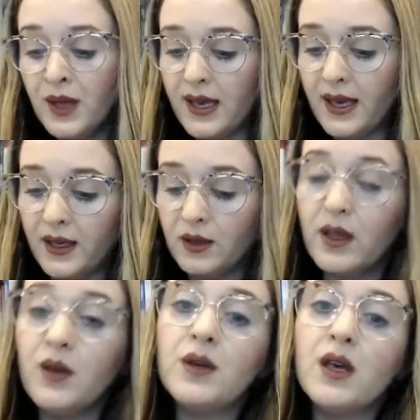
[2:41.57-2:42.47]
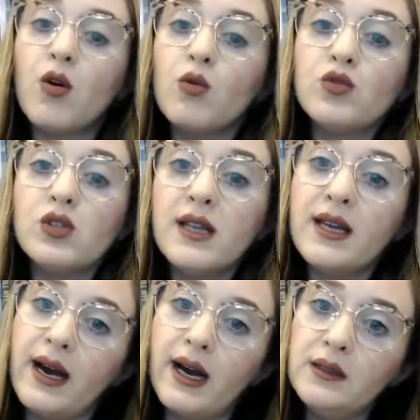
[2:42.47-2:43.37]
E aí eu tenho que
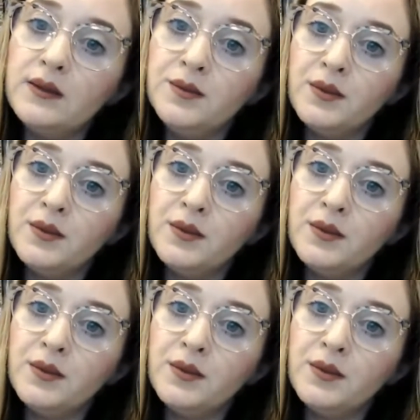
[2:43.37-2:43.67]
considerar